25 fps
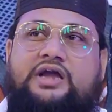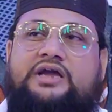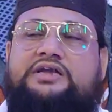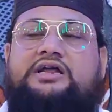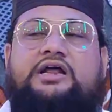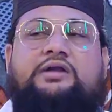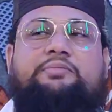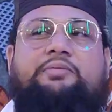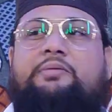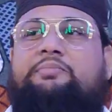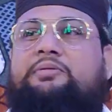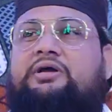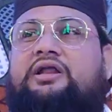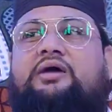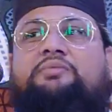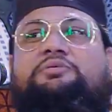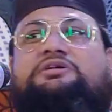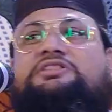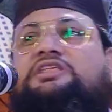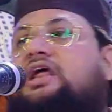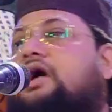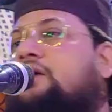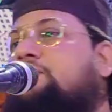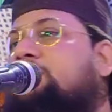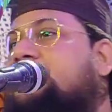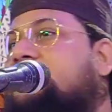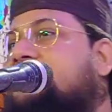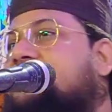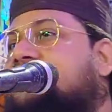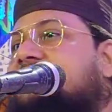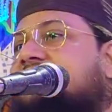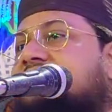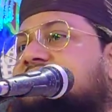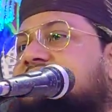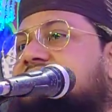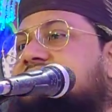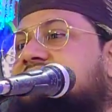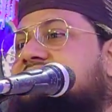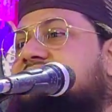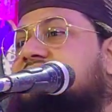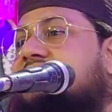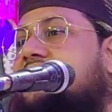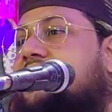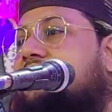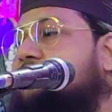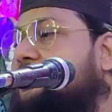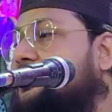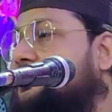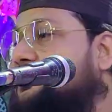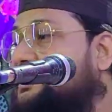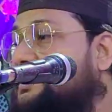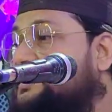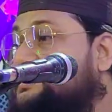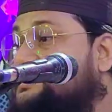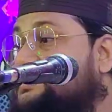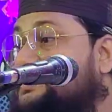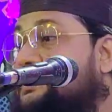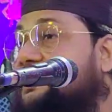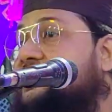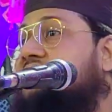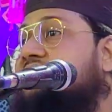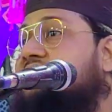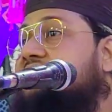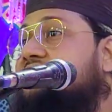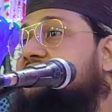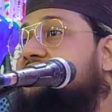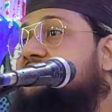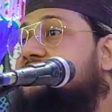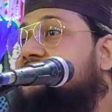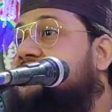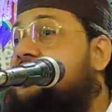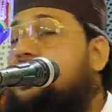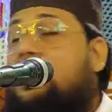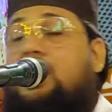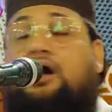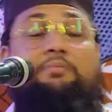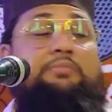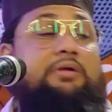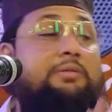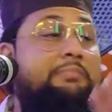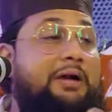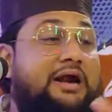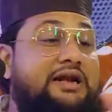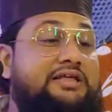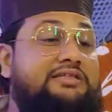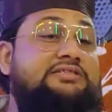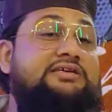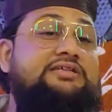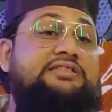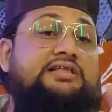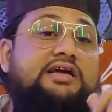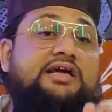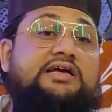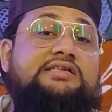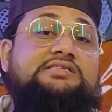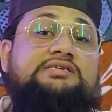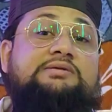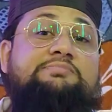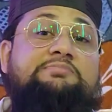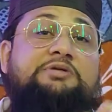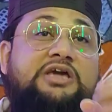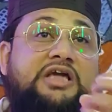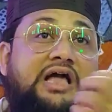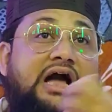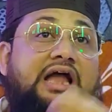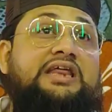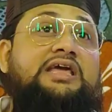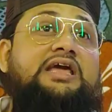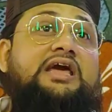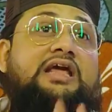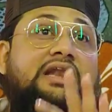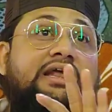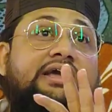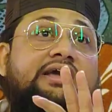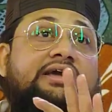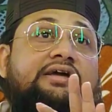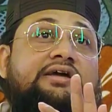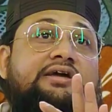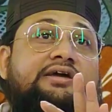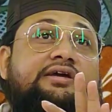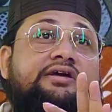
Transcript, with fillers: এটার ব্যাপারে আমাদের অ্যাওয়ারনেস অ্যাওয়ারনেস নেই আমরা বাড়িতে দেখেছি ভিকারি এলে